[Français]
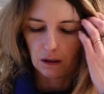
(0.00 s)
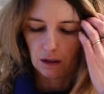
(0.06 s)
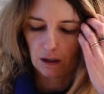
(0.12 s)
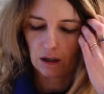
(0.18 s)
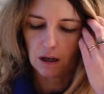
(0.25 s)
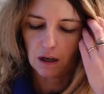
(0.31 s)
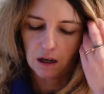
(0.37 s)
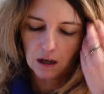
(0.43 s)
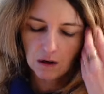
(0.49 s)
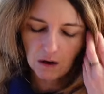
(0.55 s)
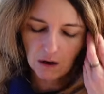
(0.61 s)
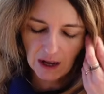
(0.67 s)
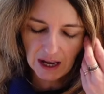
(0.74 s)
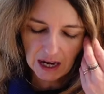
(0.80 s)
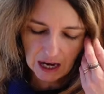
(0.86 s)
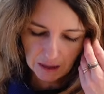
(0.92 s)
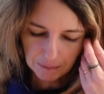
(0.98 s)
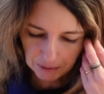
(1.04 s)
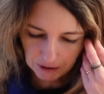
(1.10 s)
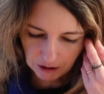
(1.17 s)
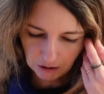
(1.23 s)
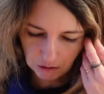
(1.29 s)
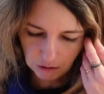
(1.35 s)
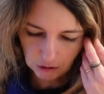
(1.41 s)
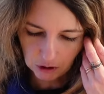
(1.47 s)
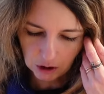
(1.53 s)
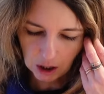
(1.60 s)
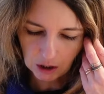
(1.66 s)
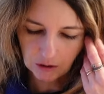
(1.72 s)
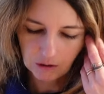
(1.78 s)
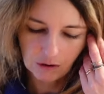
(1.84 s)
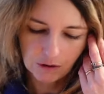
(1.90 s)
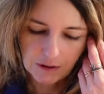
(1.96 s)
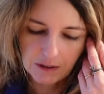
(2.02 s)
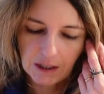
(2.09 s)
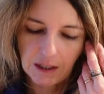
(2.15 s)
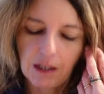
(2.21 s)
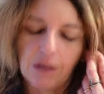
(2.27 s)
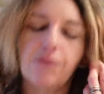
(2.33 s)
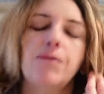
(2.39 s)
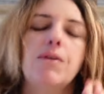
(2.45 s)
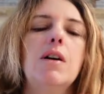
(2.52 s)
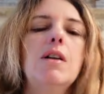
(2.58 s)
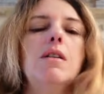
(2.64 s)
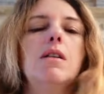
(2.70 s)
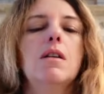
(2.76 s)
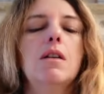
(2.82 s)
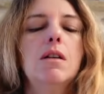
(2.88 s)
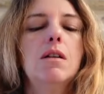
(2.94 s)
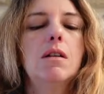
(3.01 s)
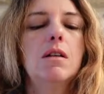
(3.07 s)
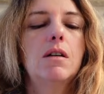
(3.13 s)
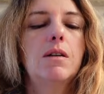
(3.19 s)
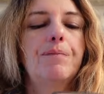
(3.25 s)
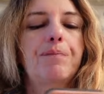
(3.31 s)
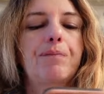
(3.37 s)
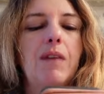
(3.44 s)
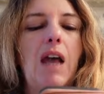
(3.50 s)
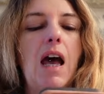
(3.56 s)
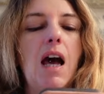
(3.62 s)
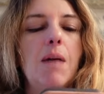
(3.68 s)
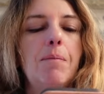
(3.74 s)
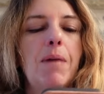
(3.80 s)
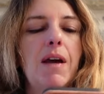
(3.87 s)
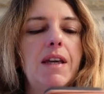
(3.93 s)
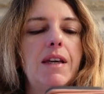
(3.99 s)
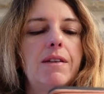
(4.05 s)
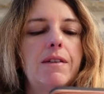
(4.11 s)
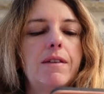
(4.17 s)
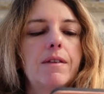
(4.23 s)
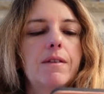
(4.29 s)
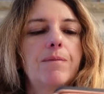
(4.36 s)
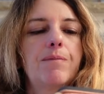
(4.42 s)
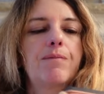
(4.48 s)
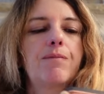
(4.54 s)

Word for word: Euh, elle a pris une coque de téléphone euh, à paillettes.